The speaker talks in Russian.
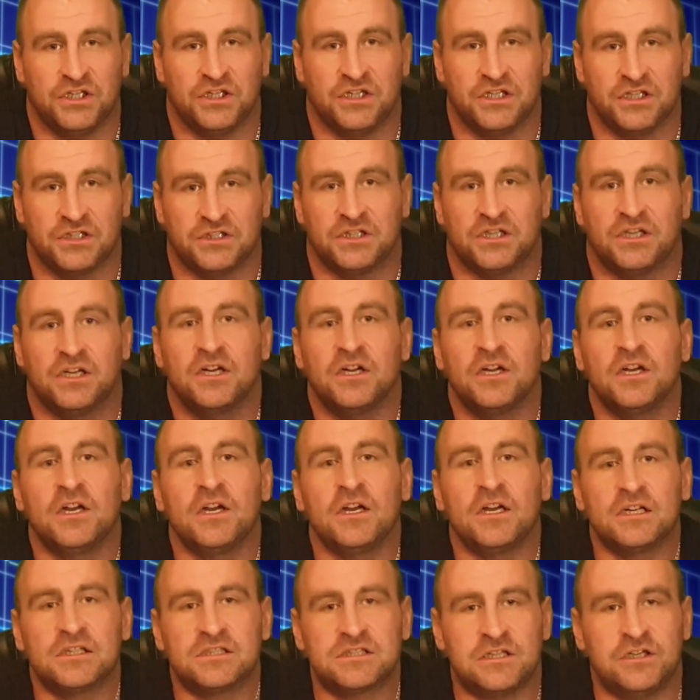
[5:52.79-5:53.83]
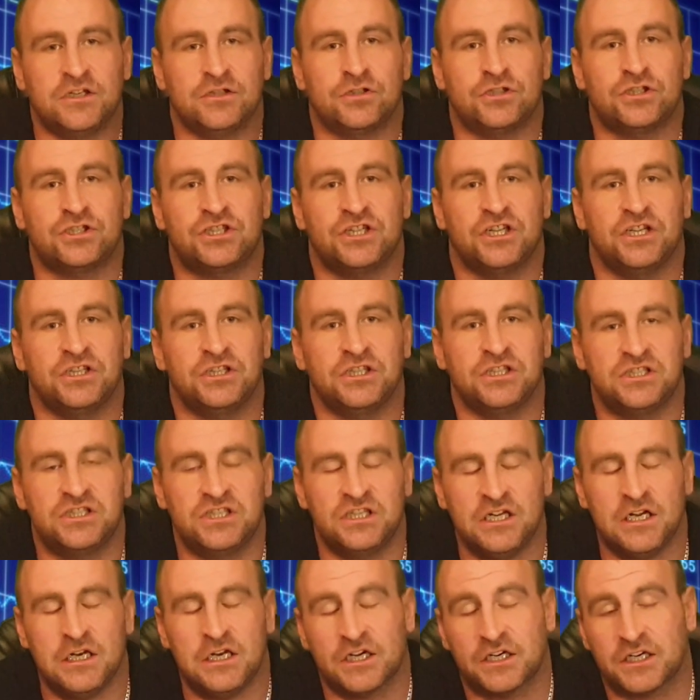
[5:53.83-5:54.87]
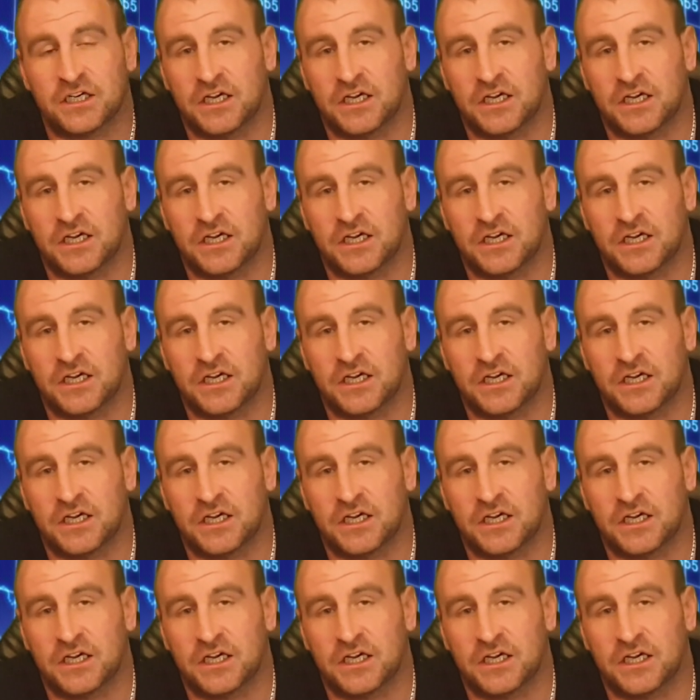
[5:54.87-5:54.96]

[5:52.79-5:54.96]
Это следующая неделя,